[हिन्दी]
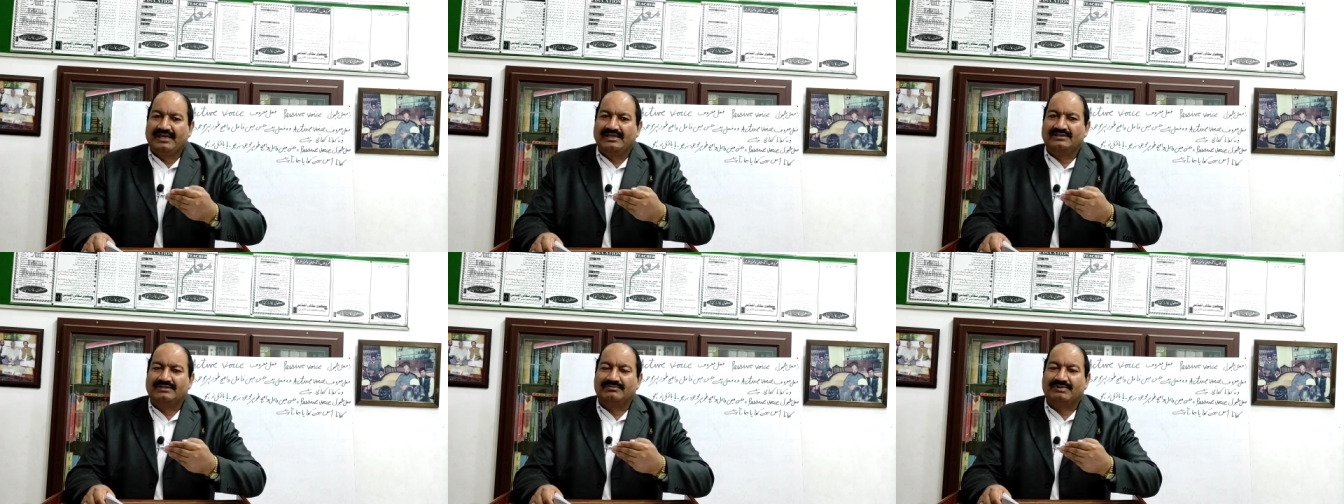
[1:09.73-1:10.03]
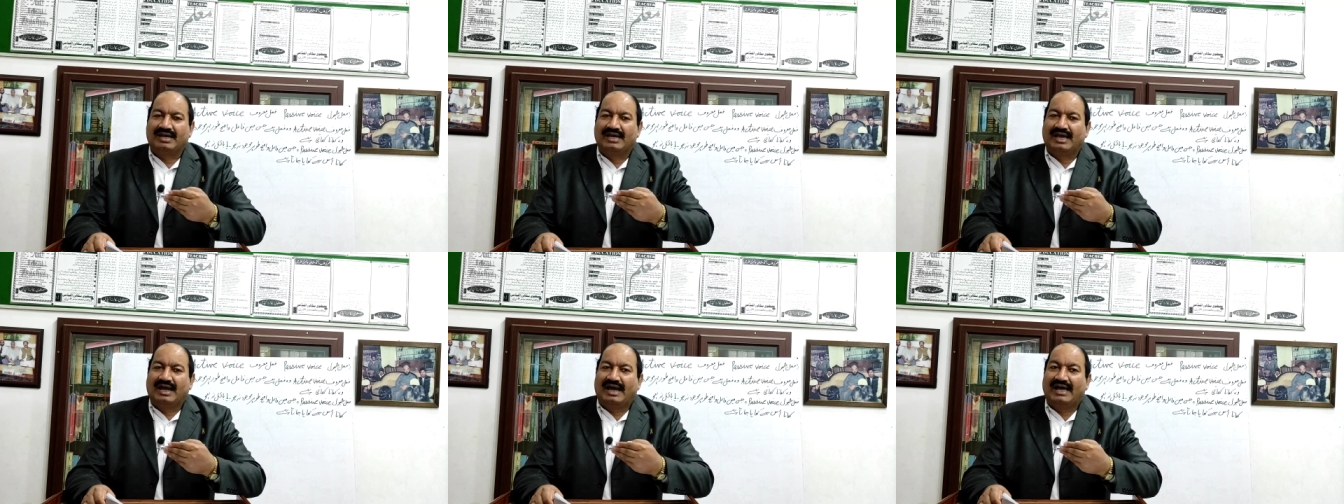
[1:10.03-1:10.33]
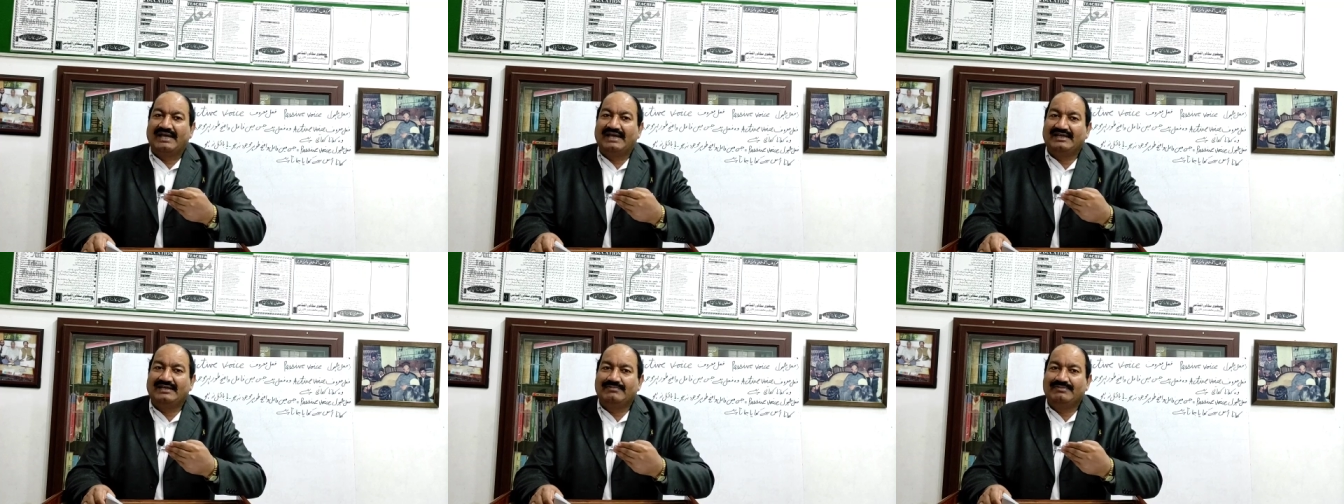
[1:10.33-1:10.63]
इसमें
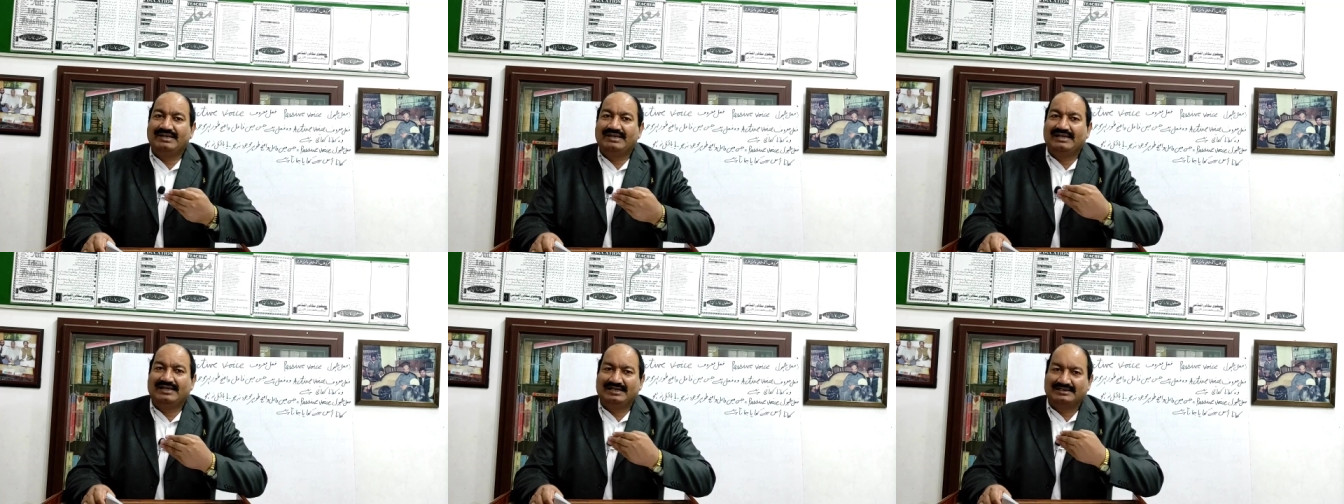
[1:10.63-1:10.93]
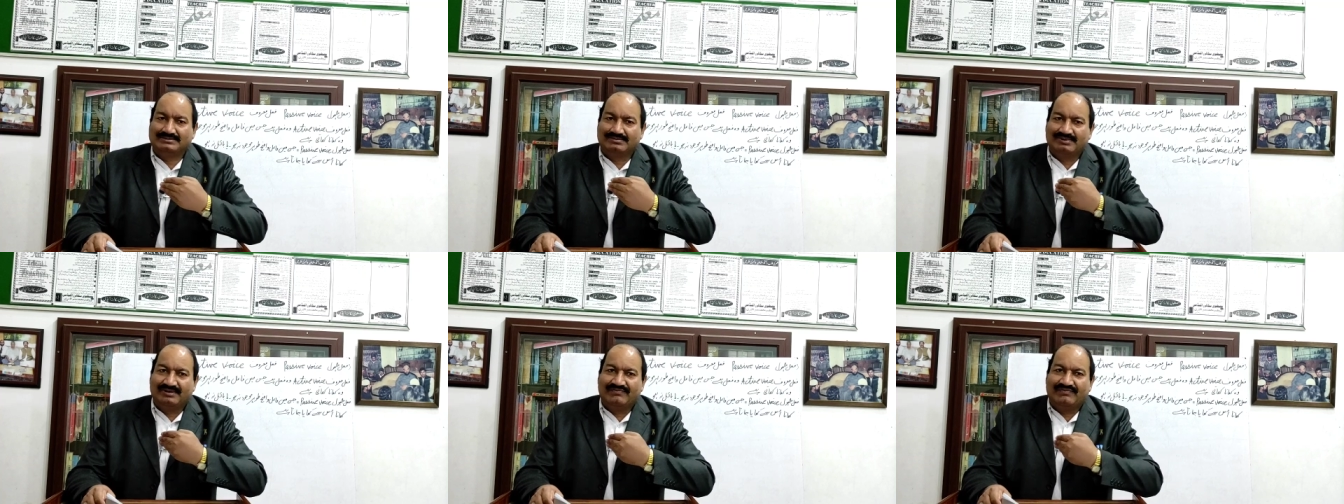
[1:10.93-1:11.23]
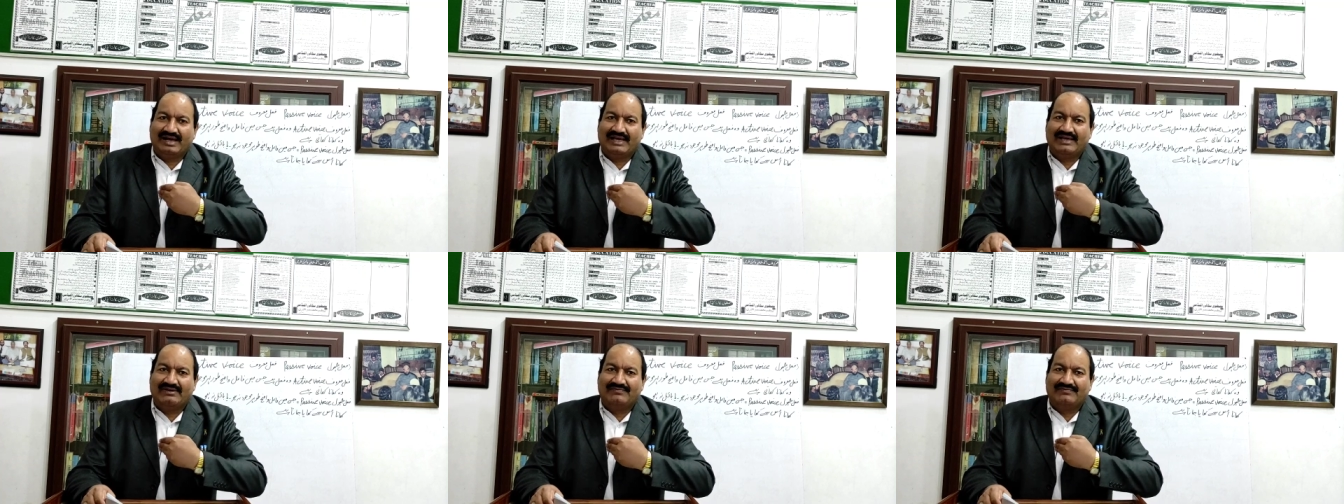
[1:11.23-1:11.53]
आई इट मील इसमें
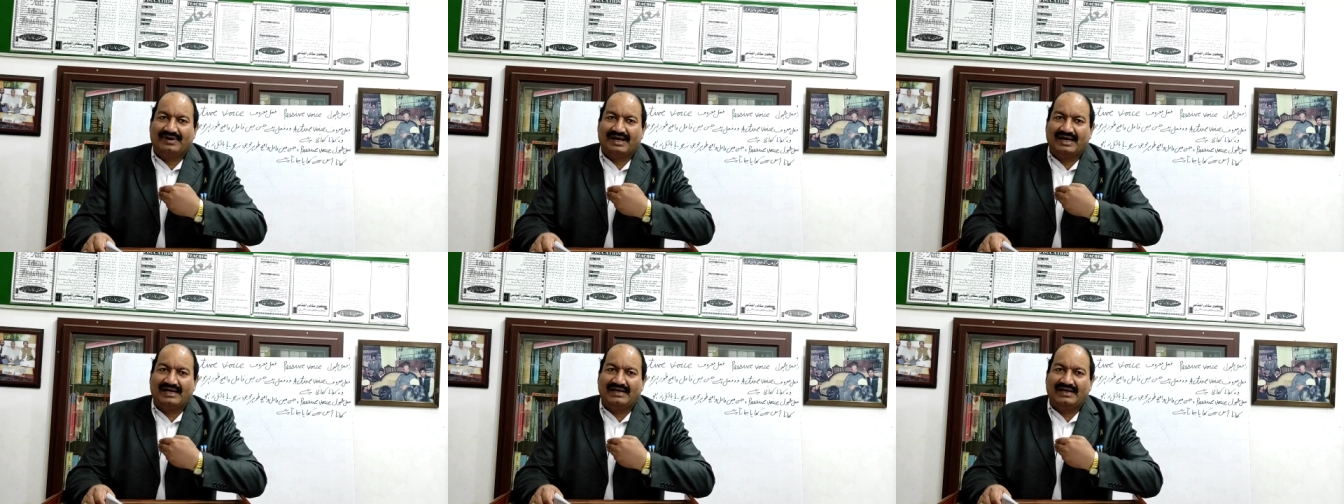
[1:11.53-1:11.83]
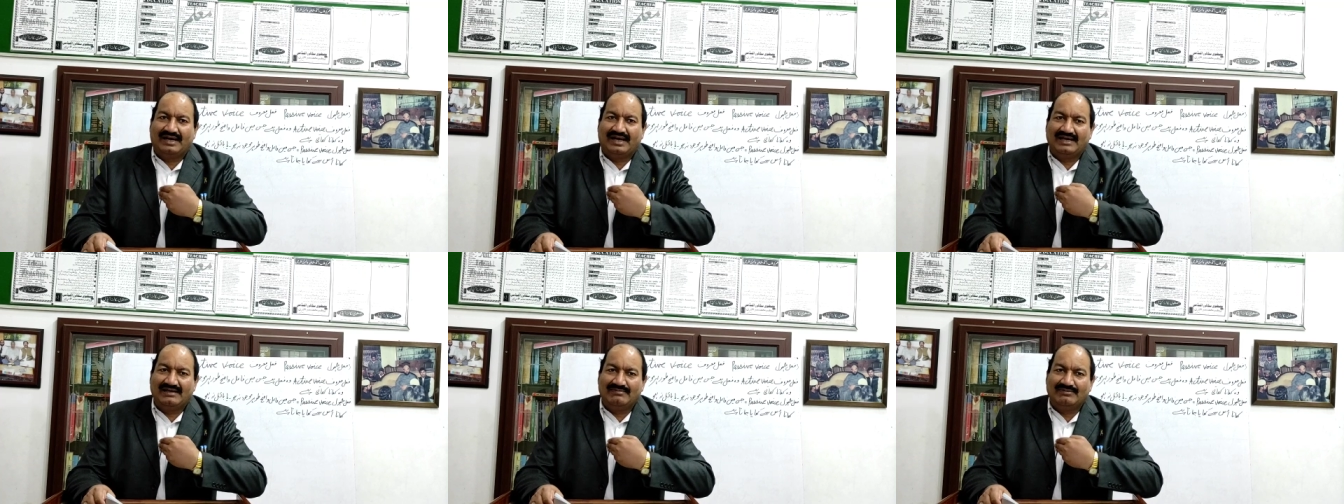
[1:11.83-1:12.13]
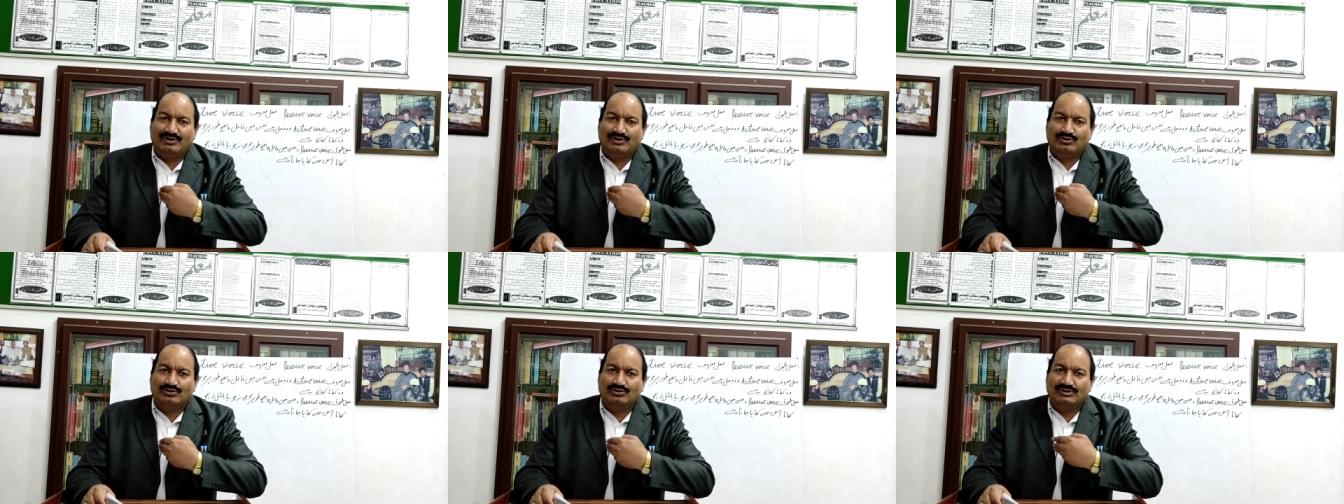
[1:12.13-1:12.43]
फाइल फाइल आई
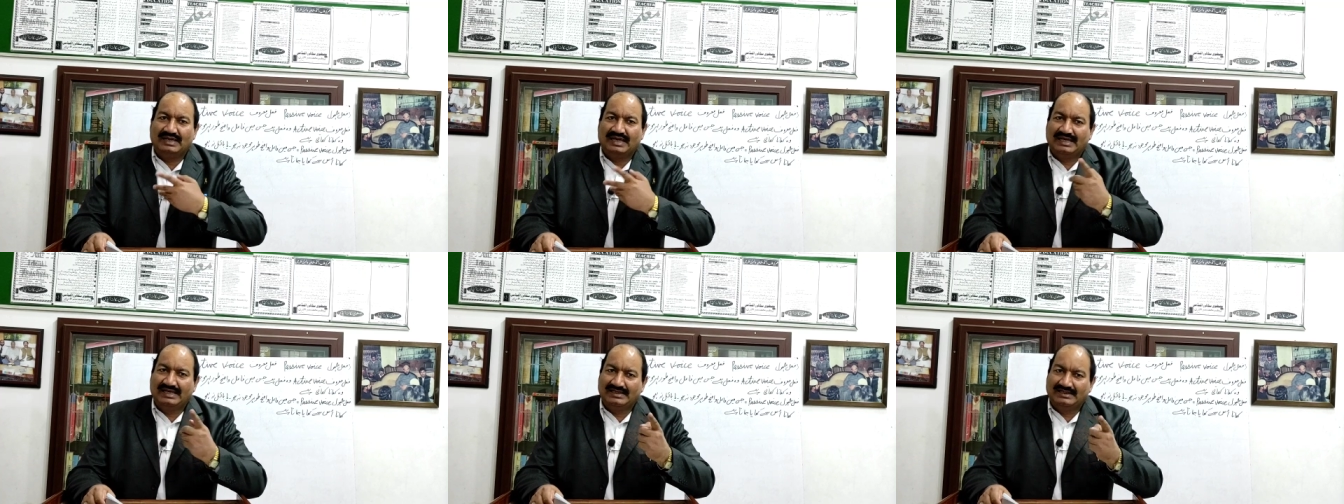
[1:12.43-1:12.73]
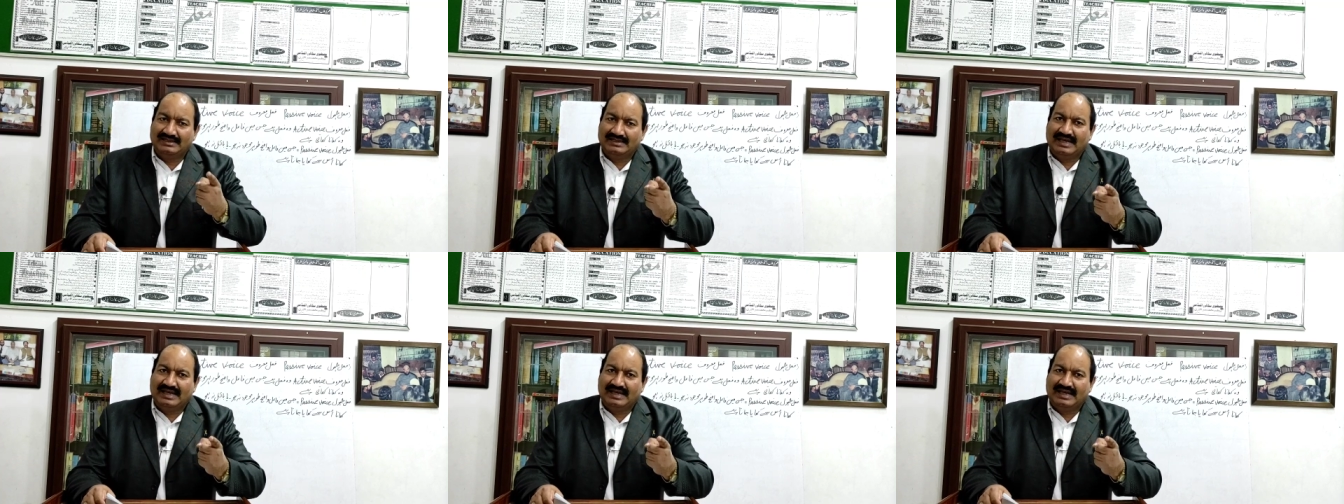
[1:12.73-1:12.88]
मौजूद है